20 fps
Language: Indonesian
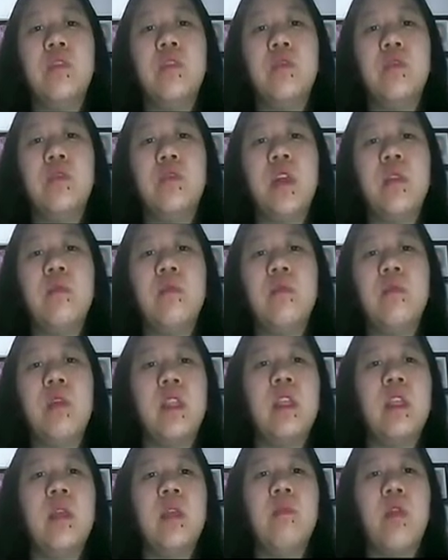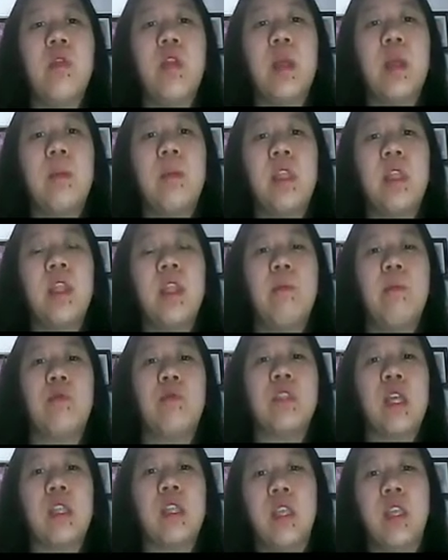denyutan berarti ini prolet nih tali
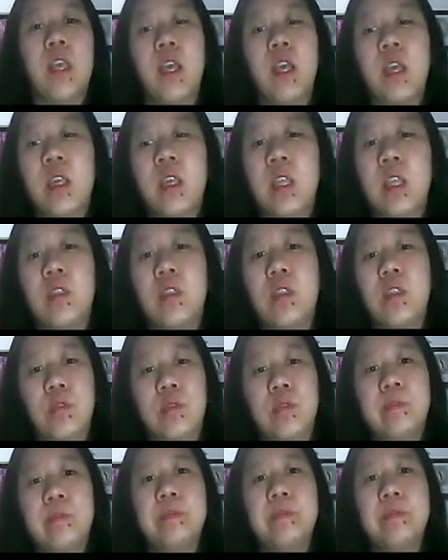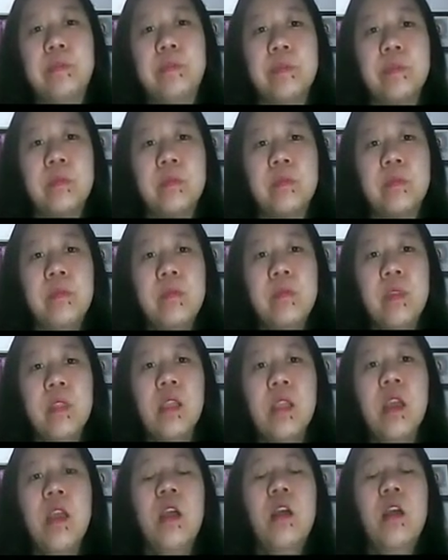pusatnya gitu
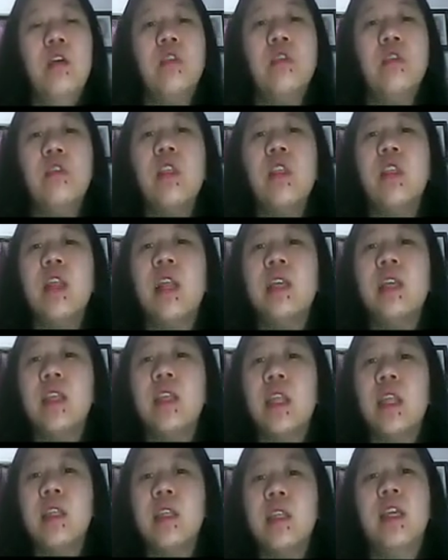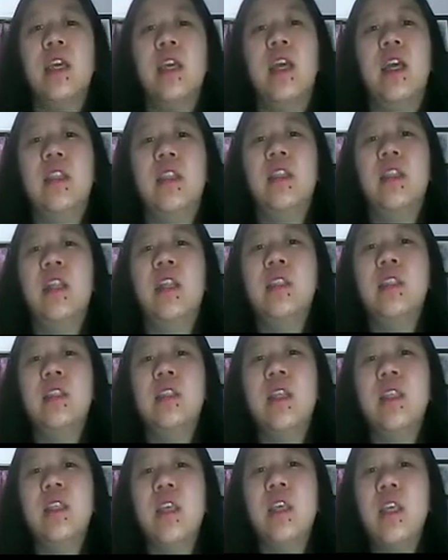untuk tata laksananya. Tata
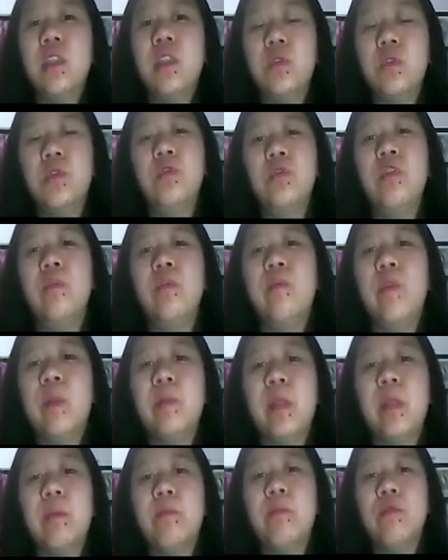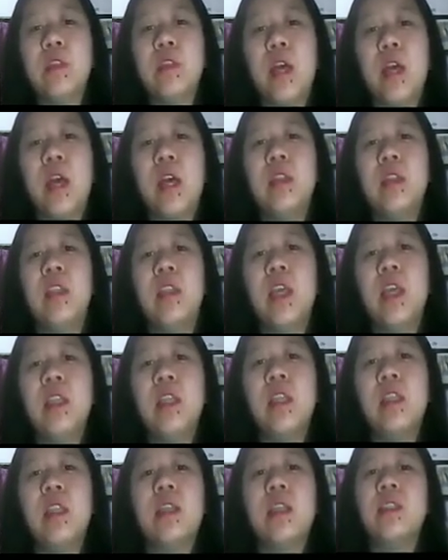laksananya itu untuk proletari pusat, dia
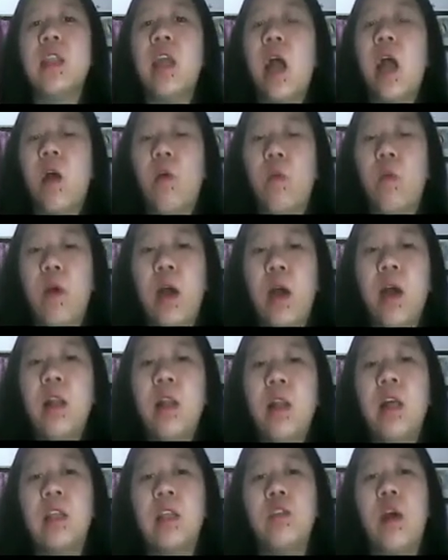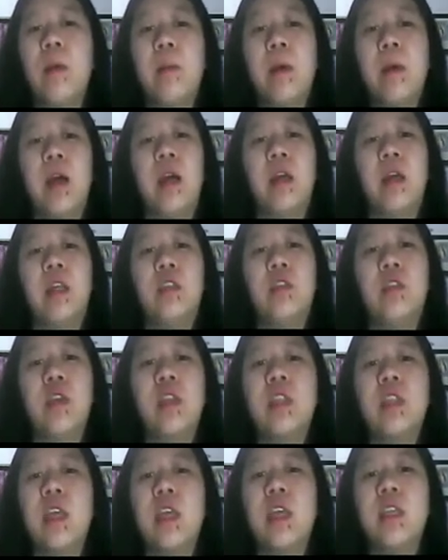tata laksana awal atau apa gitu
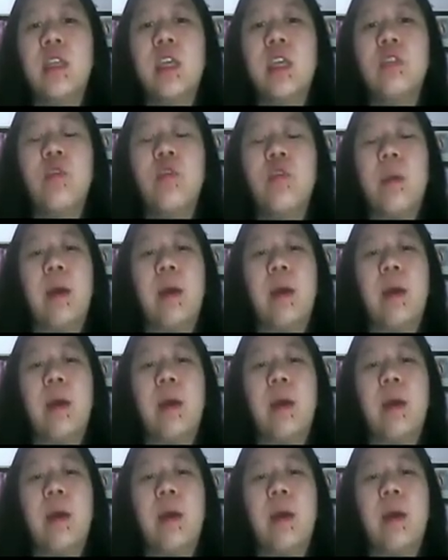ya, ditanyanya itu